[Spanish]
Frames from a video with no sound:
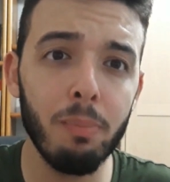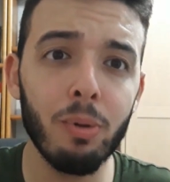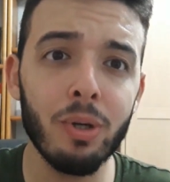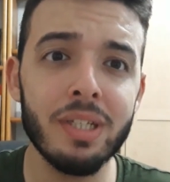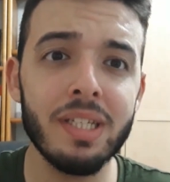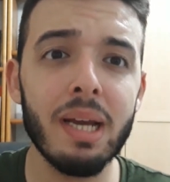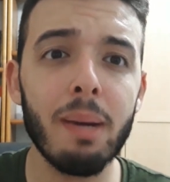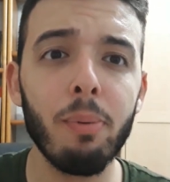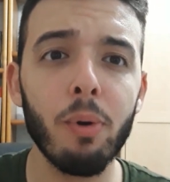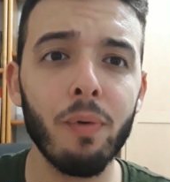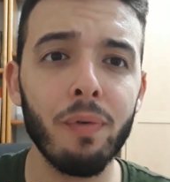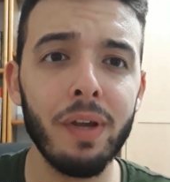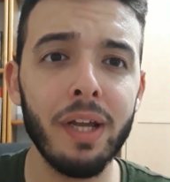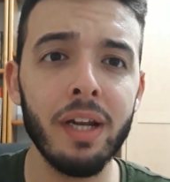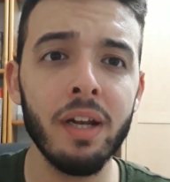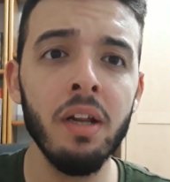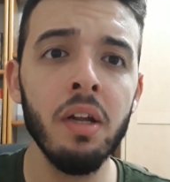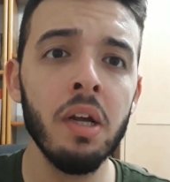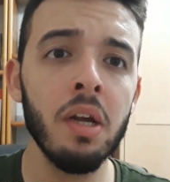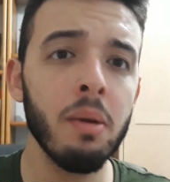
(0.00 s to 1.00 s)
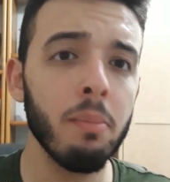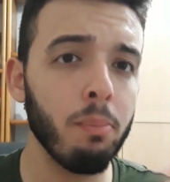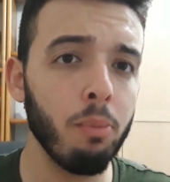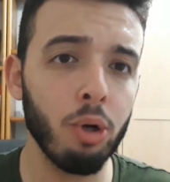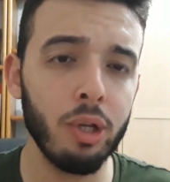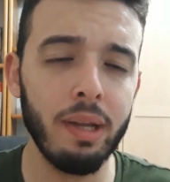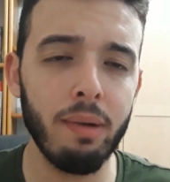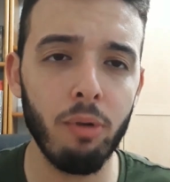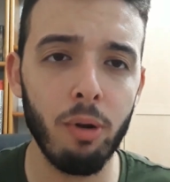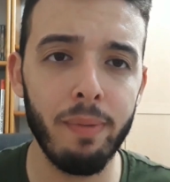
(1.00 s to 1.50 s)
pues ya por fin
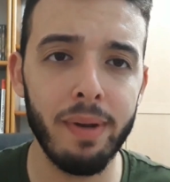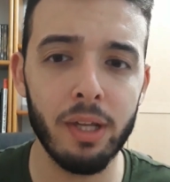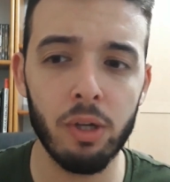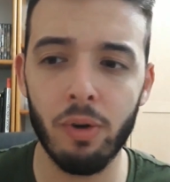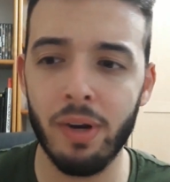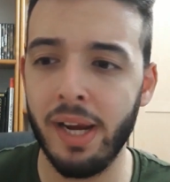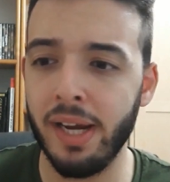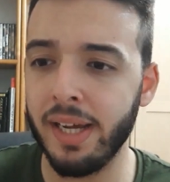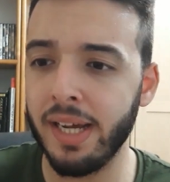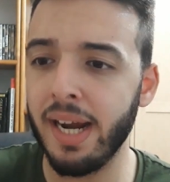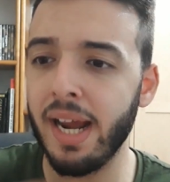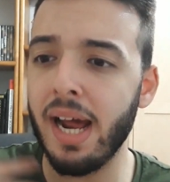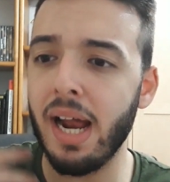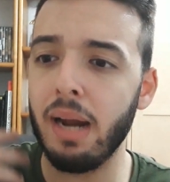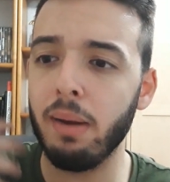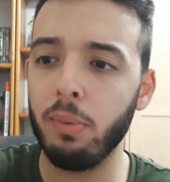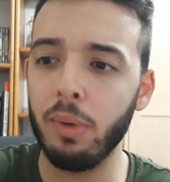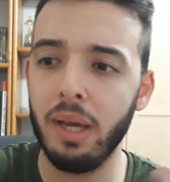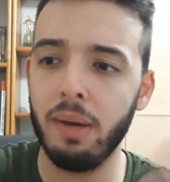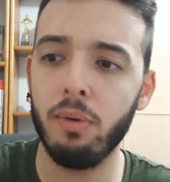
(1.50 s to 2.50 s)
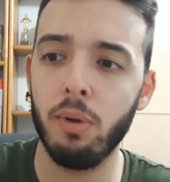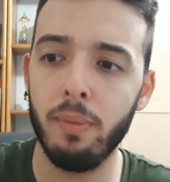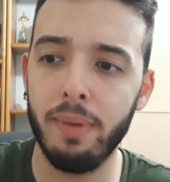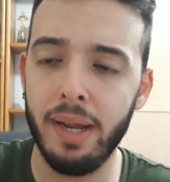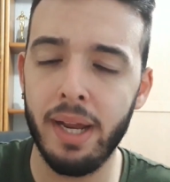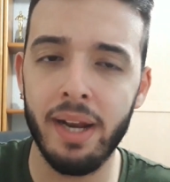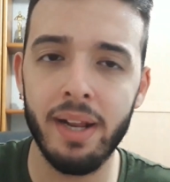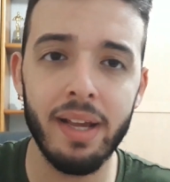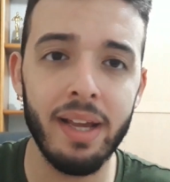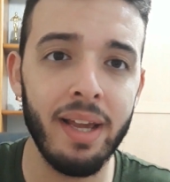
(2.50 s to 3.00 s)
voy a volver con el canal, voy a
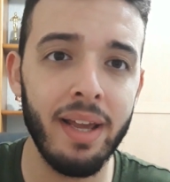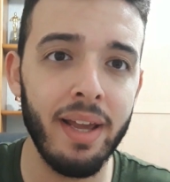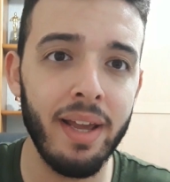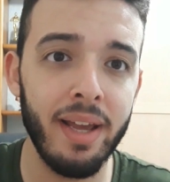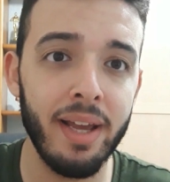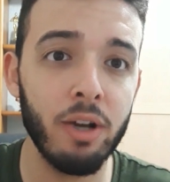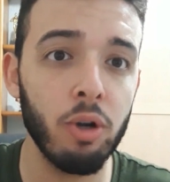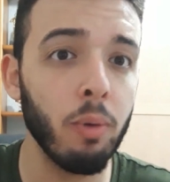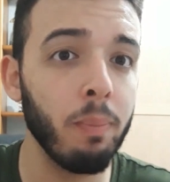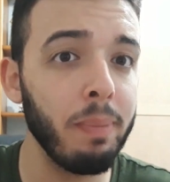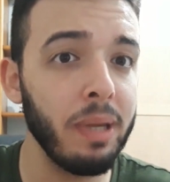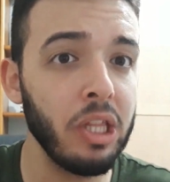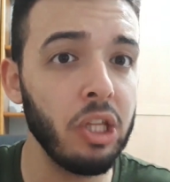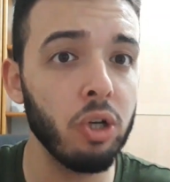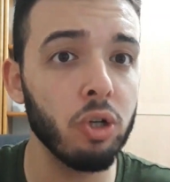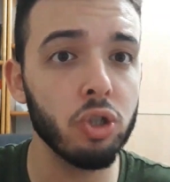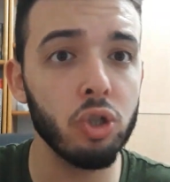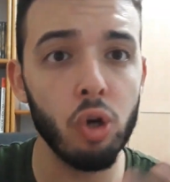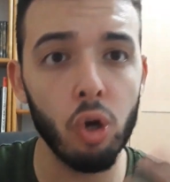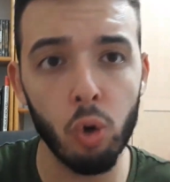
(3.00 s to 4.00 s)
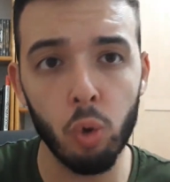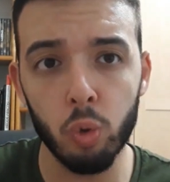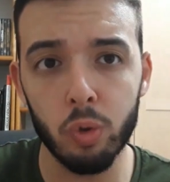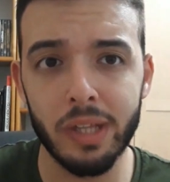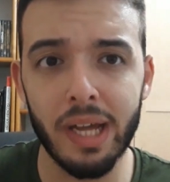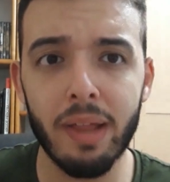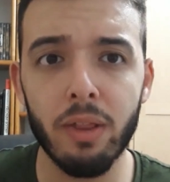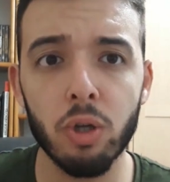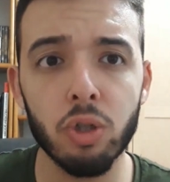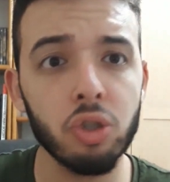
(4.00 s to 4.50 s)
volver eh, con vídeos
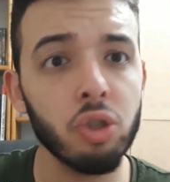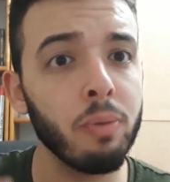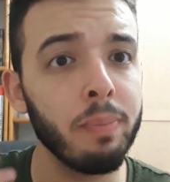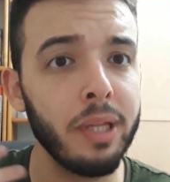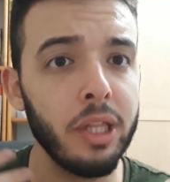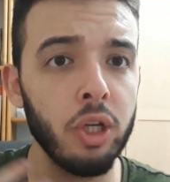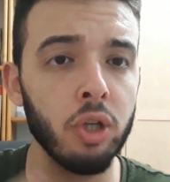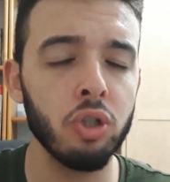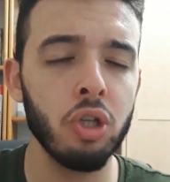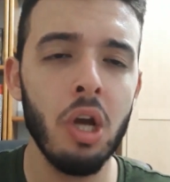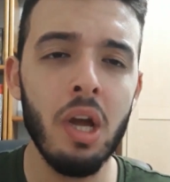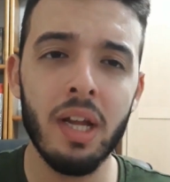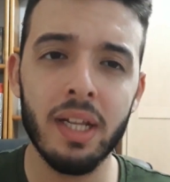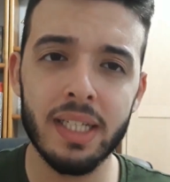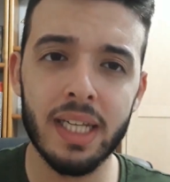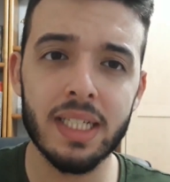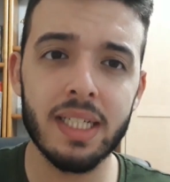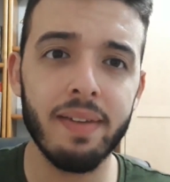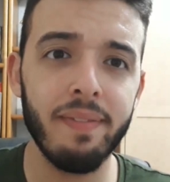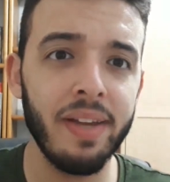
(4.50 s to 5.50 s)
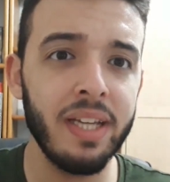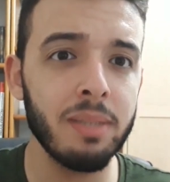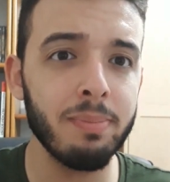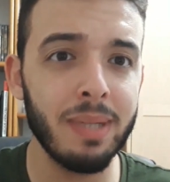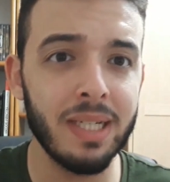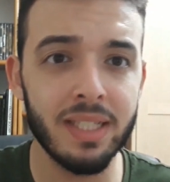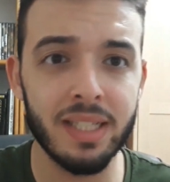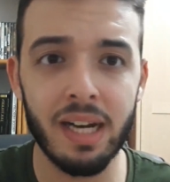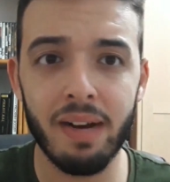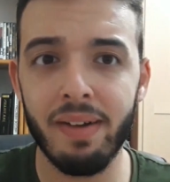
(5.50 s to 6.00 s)
locutados, con vídeos, ya sabéis,
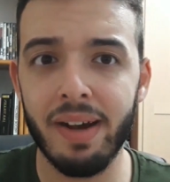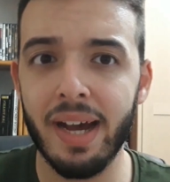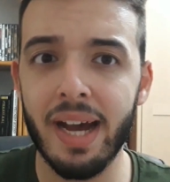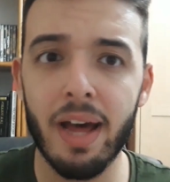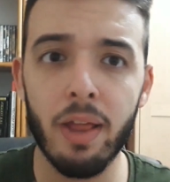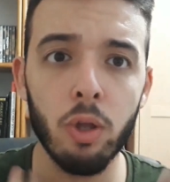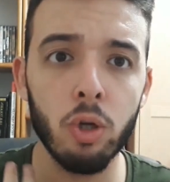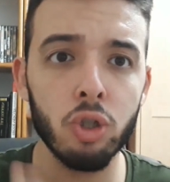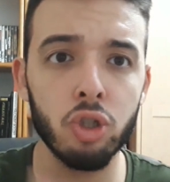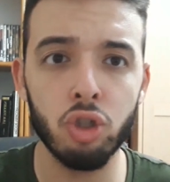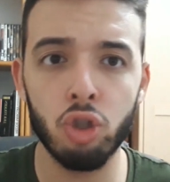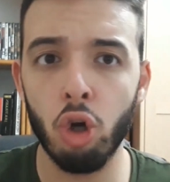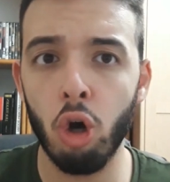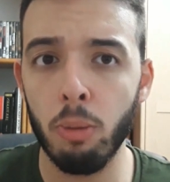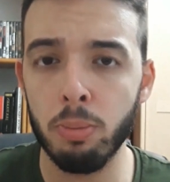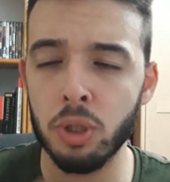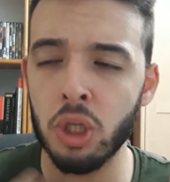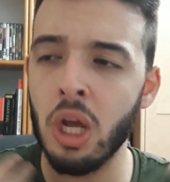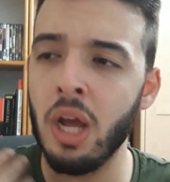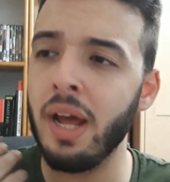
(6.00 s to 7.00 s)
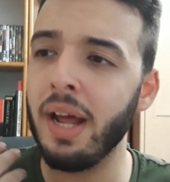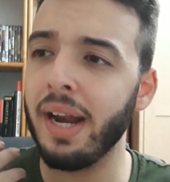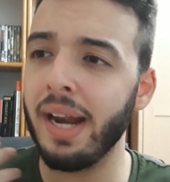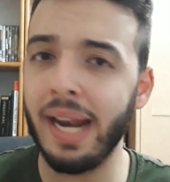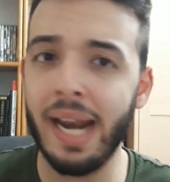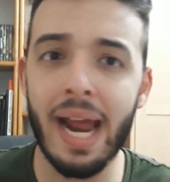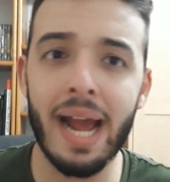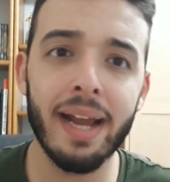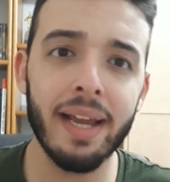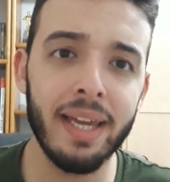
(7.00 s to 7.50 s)
más trabajados, tops,
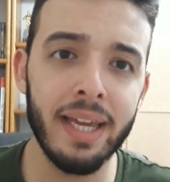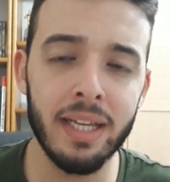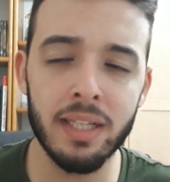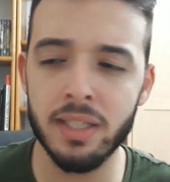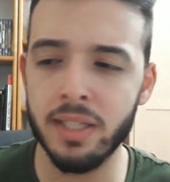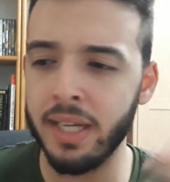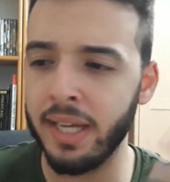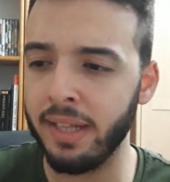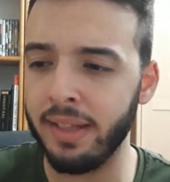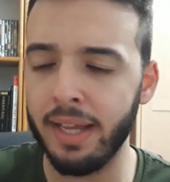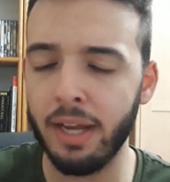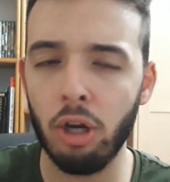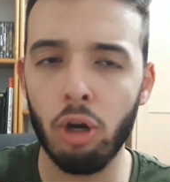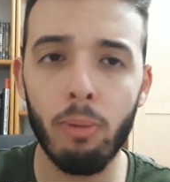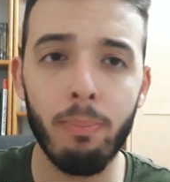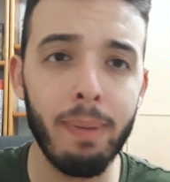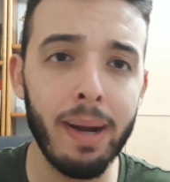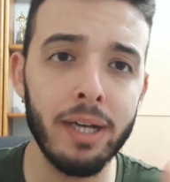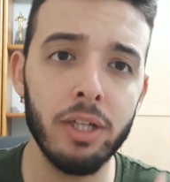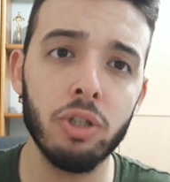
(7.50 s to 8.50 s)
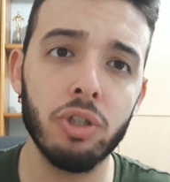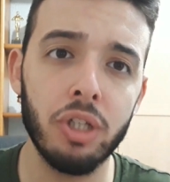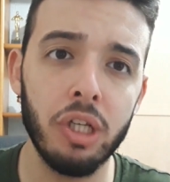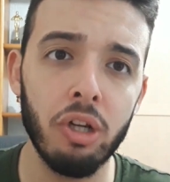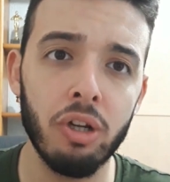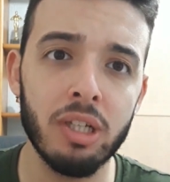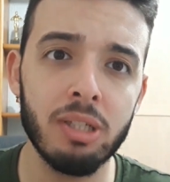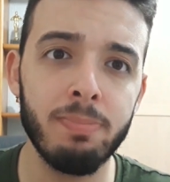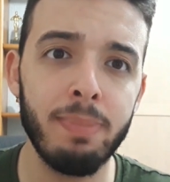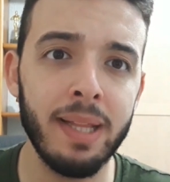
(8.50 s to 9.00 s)
rankings, que tengo varios
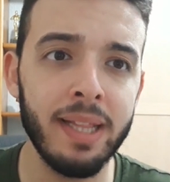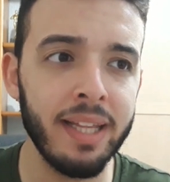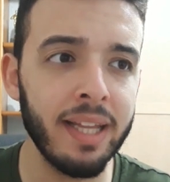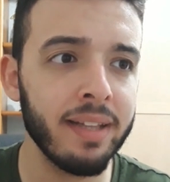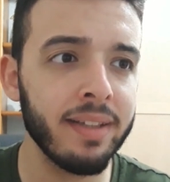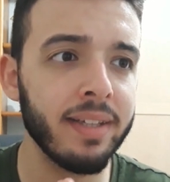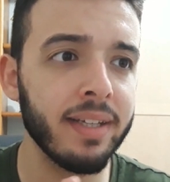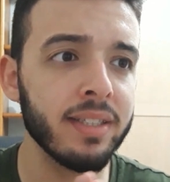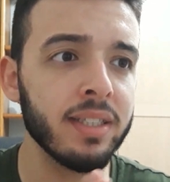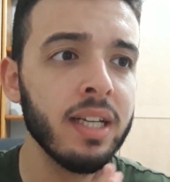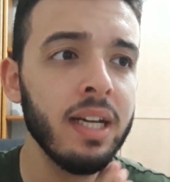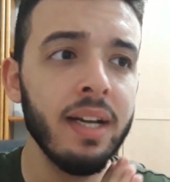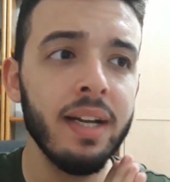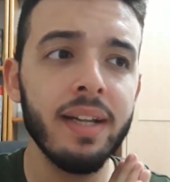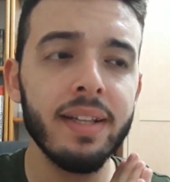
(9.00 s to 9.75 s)
guiones pendientes,